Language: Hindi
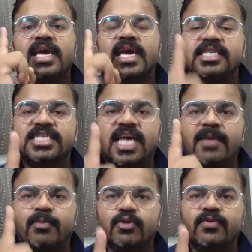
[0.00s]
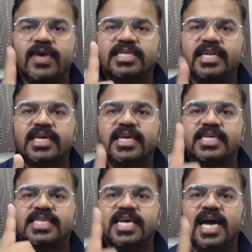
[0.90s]
हिंसा पूर्वक तरीके
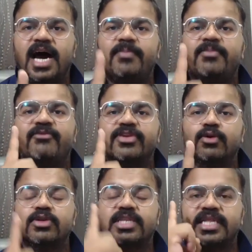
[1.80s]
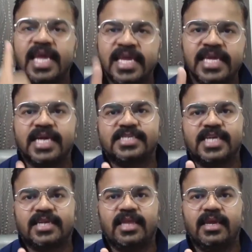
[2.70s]
से आप विरोध नहीं कर सकते